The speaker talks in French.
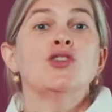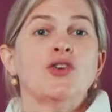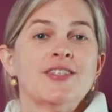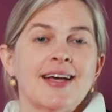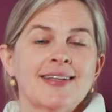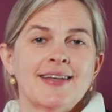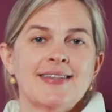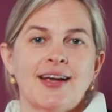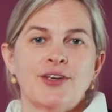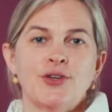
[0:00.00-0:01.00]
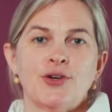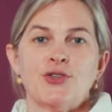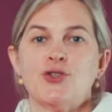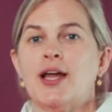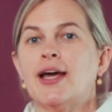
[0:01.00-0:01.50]
Dans certains secteurs
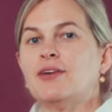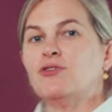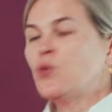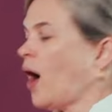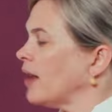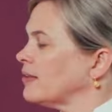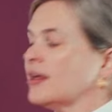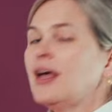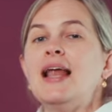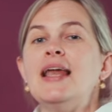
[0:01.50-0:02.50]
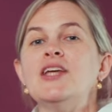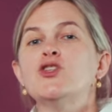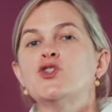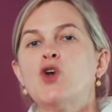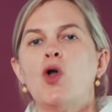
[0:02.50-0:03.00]
sur la rive droite, les
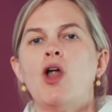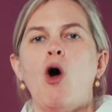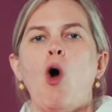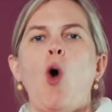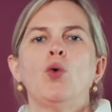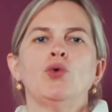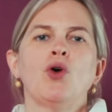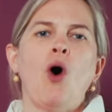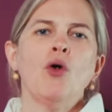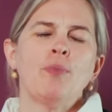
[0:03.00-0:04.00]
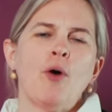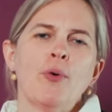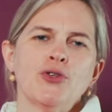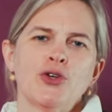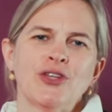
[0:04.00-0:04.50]
sols ont une grande
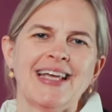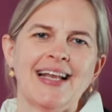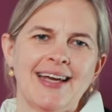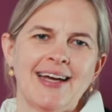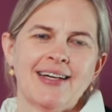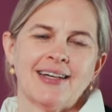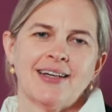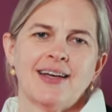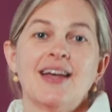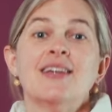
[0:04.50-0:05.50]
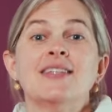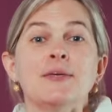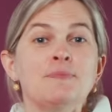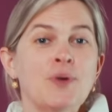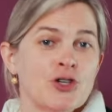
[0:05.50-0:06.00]
proportion de calcaire.
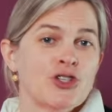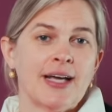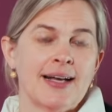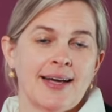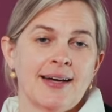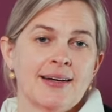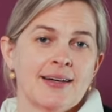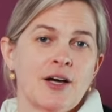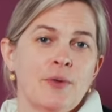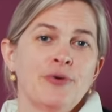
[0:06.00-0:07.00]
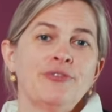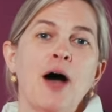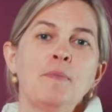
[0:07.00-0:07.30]
Ces poches de calcaire peuvent